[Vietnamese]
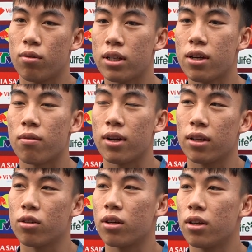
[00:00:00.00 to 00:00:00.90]
quan trọng
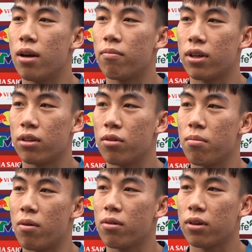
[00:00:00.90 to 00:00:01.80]
là chọn thời điểm và
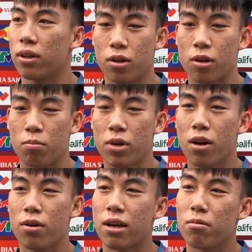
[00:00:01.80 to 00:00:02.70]
truyền bóng mới
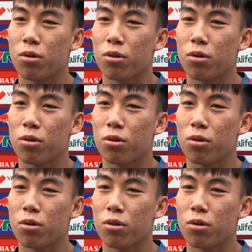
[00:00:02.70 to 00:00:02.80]
đầu thì em